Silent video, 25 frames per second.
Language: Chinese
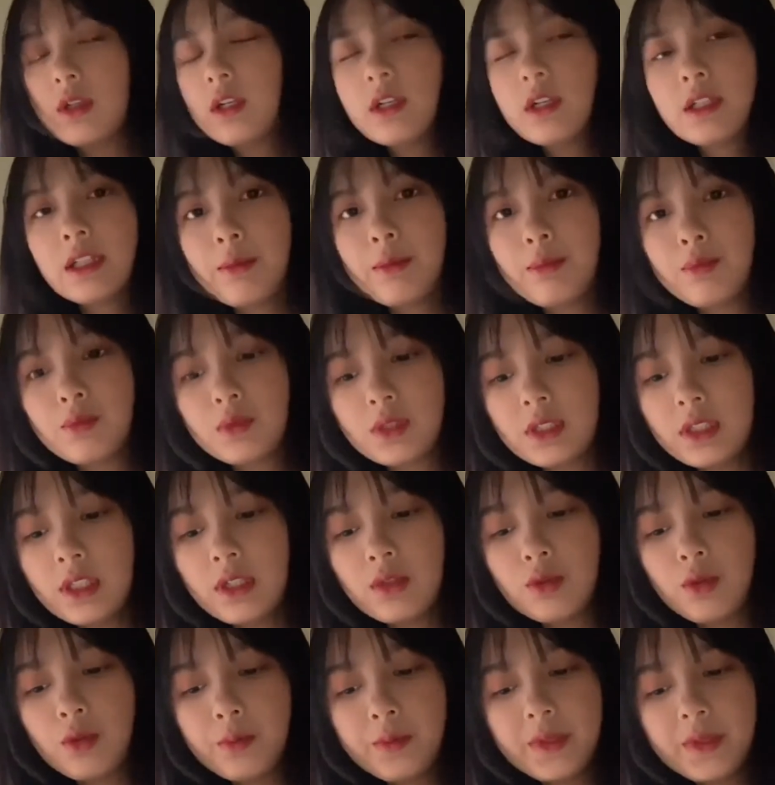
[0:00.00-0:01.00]
它不是那
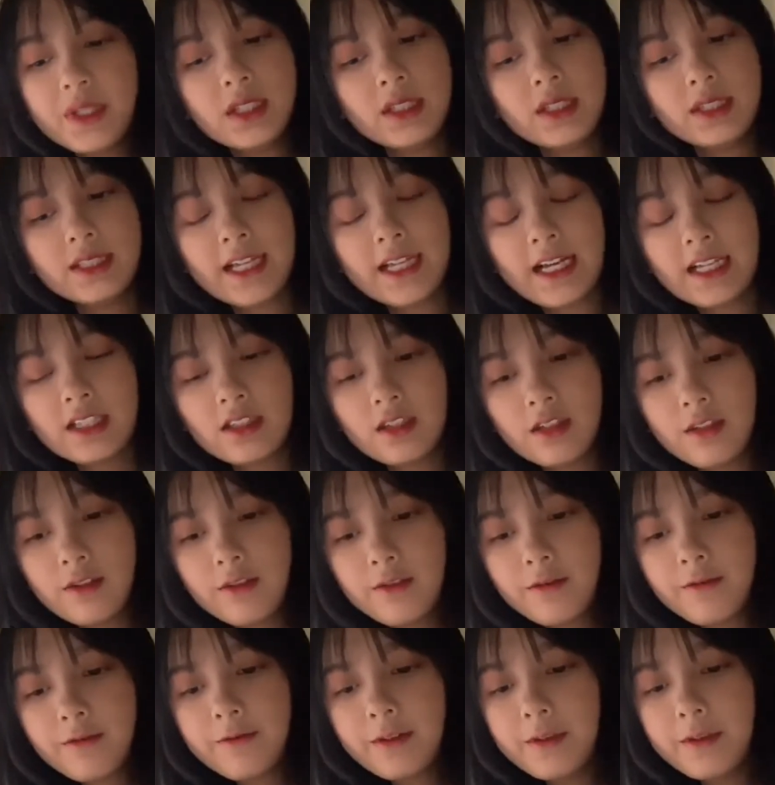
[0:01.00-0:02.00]
种平价的
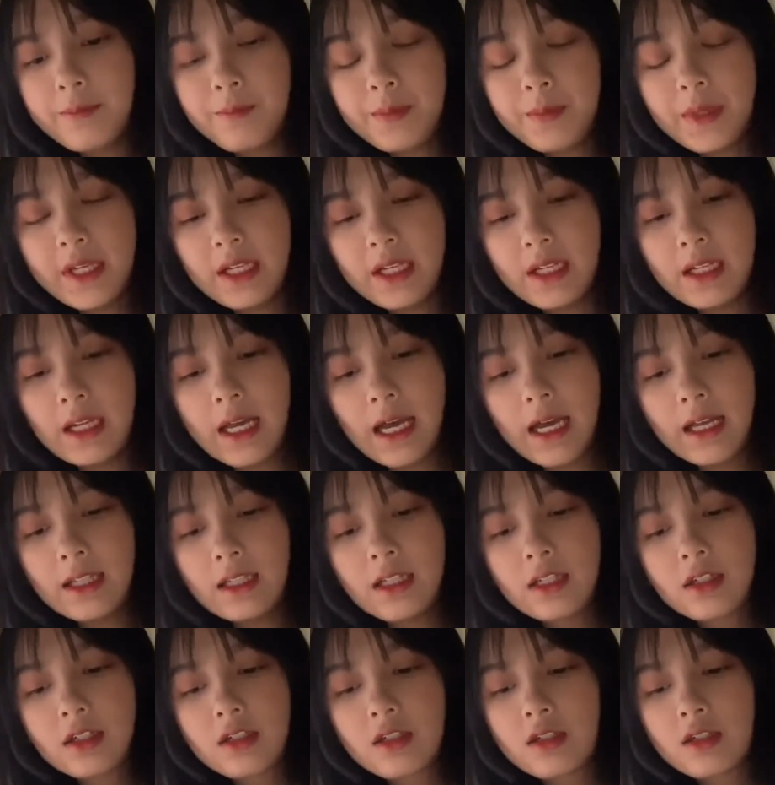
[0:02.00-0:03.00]
粉饼啦，
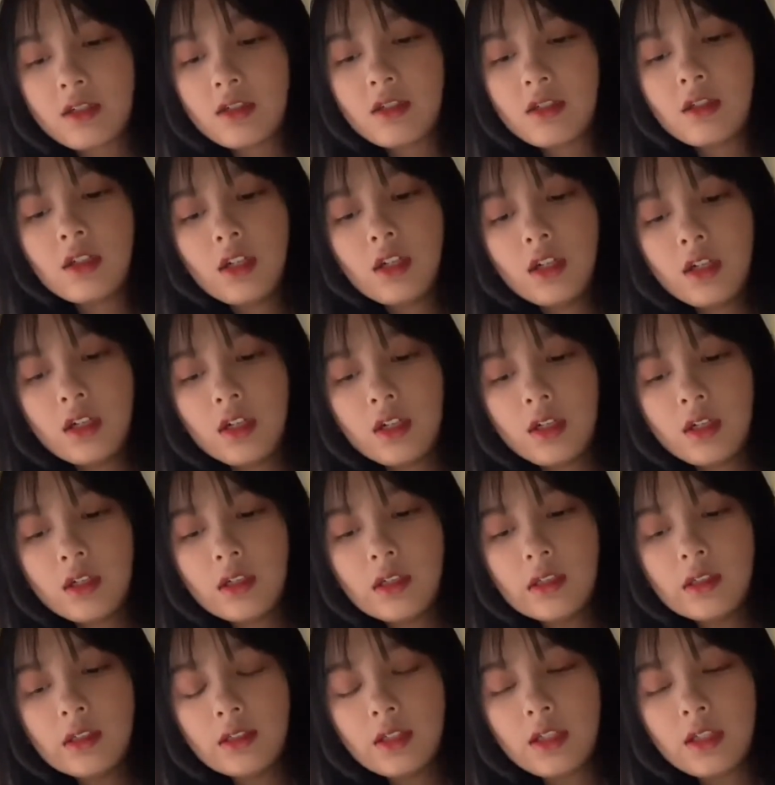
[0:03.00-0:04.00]
但是，
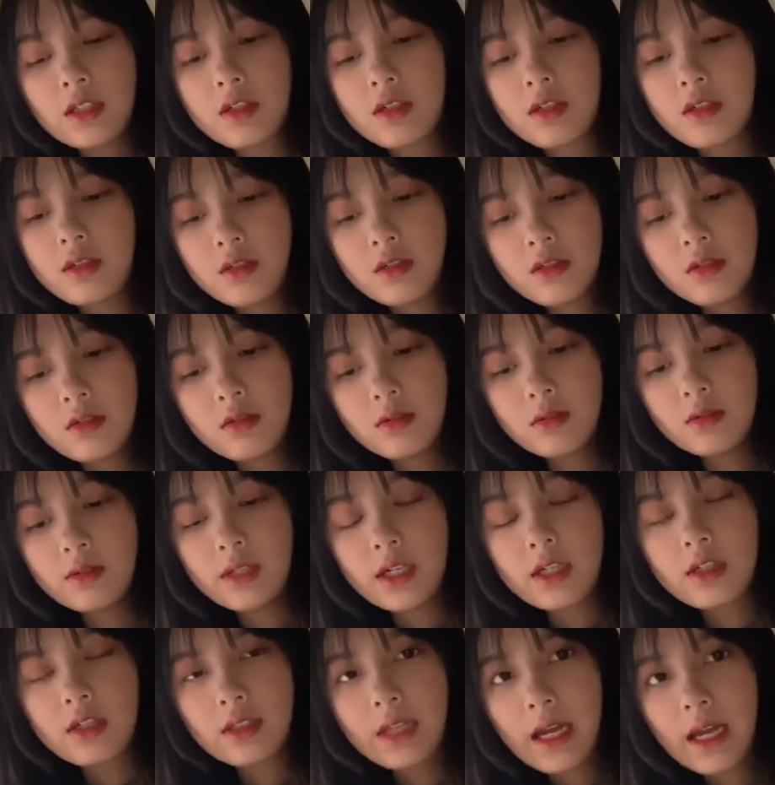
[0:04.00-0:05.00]
但是，但
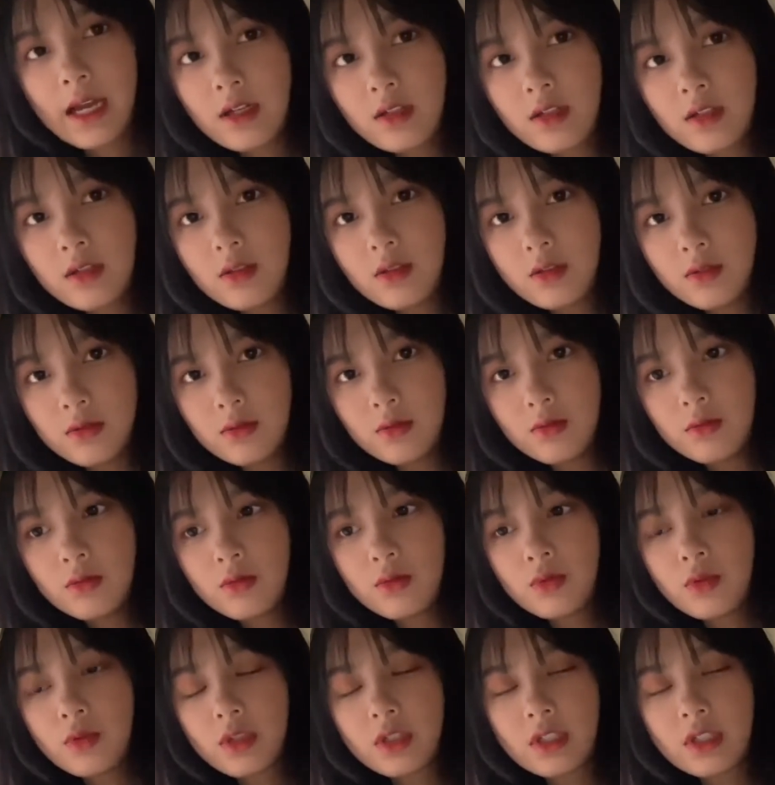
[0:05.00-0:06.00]
是它是
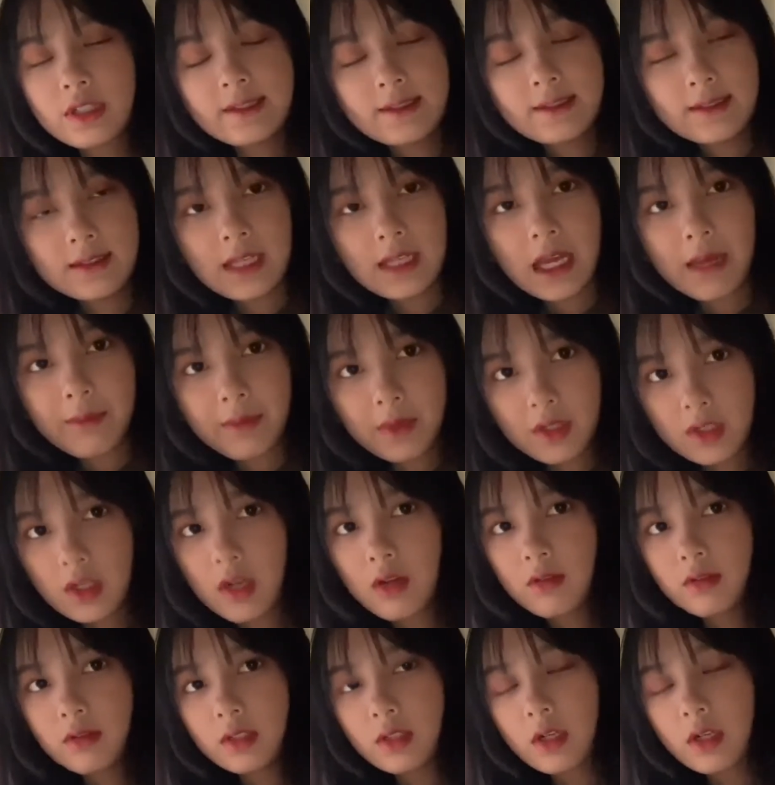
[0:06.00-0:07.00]
确实性价比
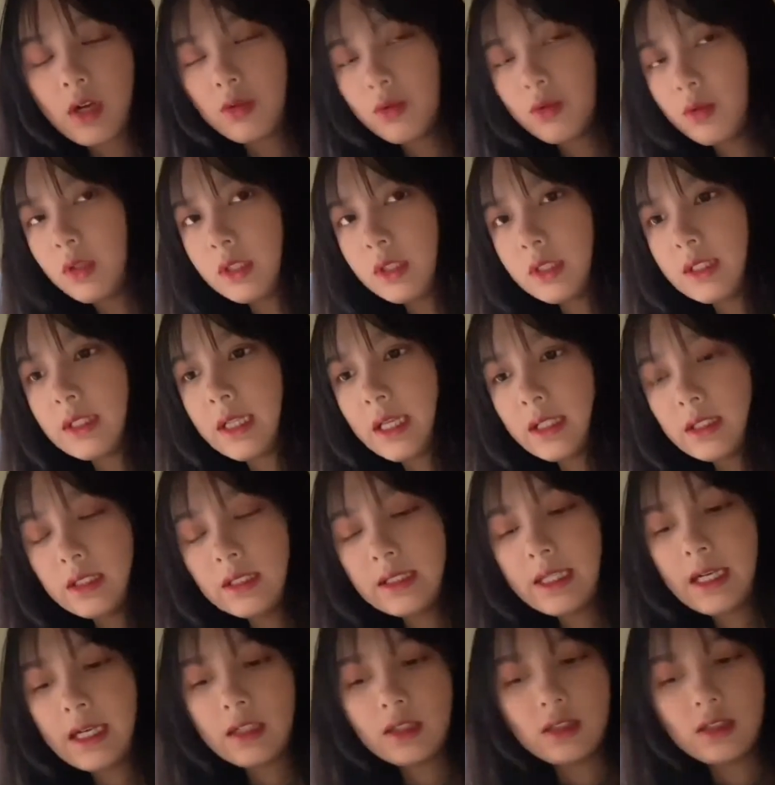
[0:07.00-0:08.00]
超级高，对得起它的
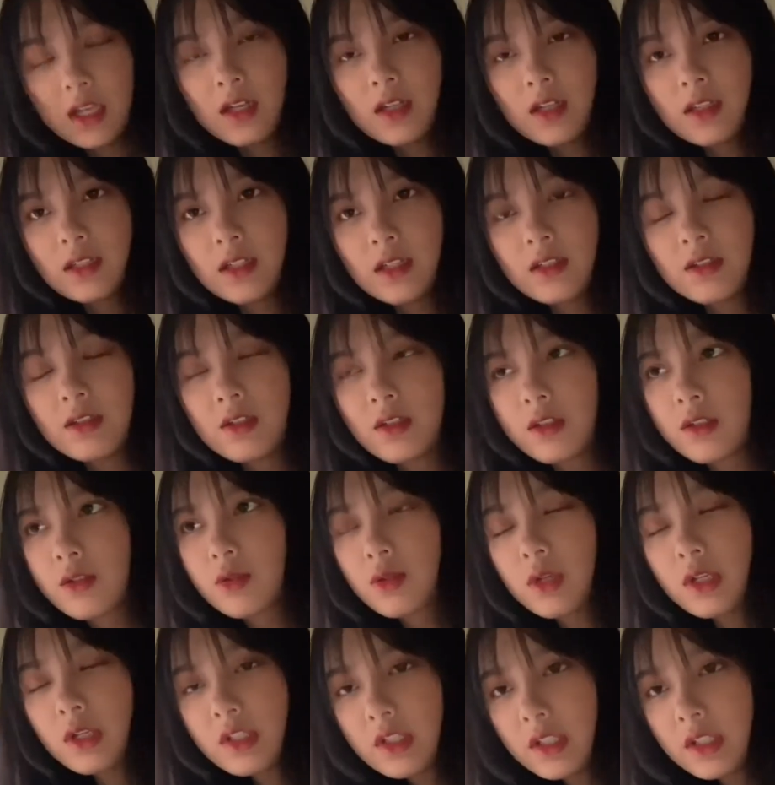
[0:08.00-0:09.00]
价格的。但是
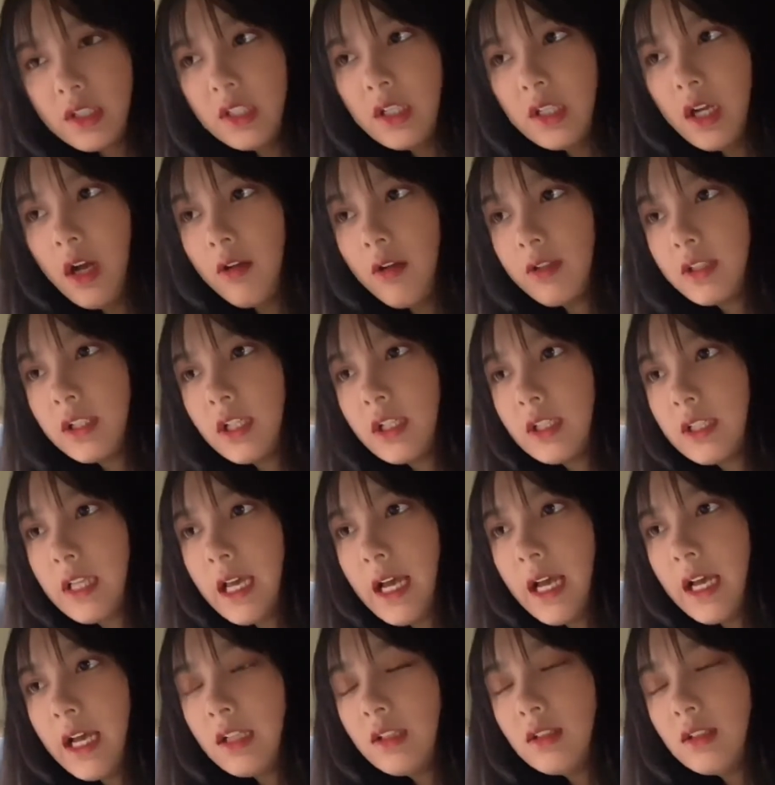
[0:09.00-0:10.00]
双十一好像
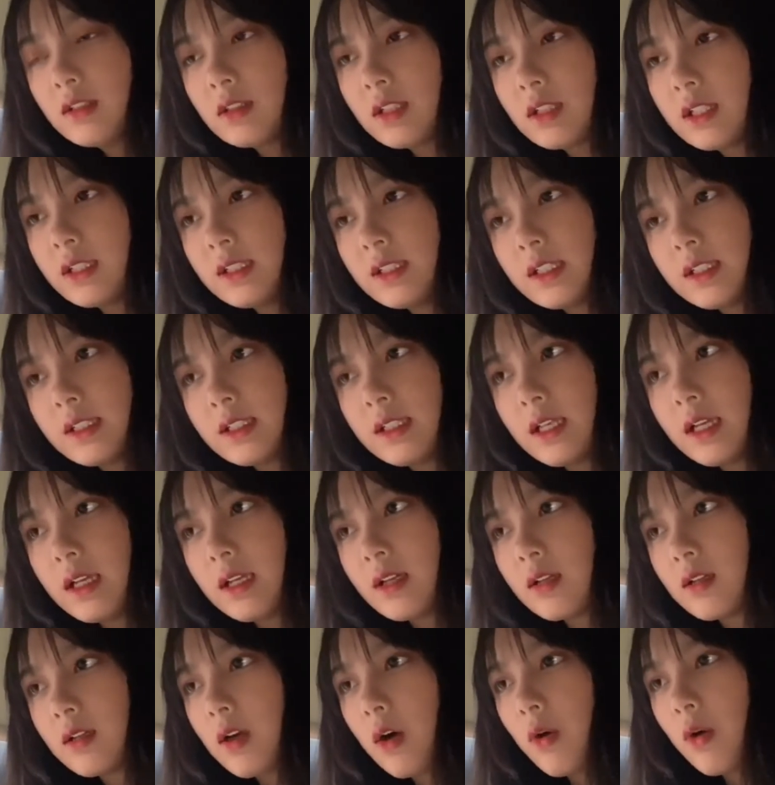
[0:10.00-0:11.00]
他他家在
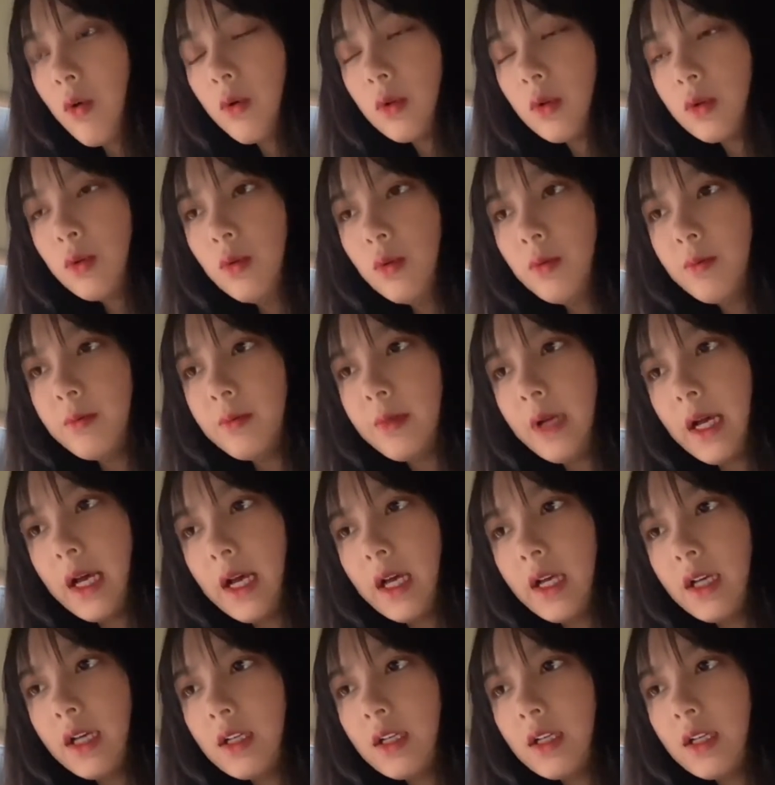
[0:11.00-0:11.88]
搞活动吧，